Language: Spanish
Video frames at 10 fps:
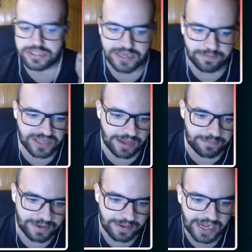
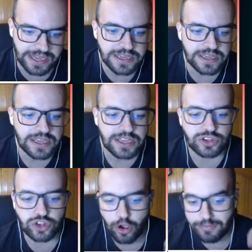septiembre, ¿vale?
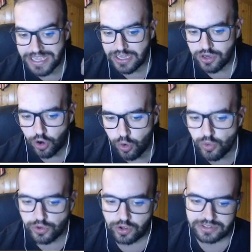Domingo
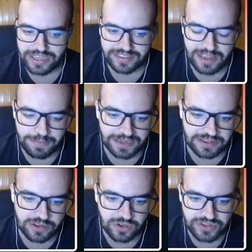1, tercer
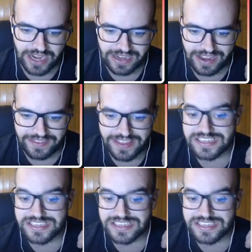partido contra el Cádiz,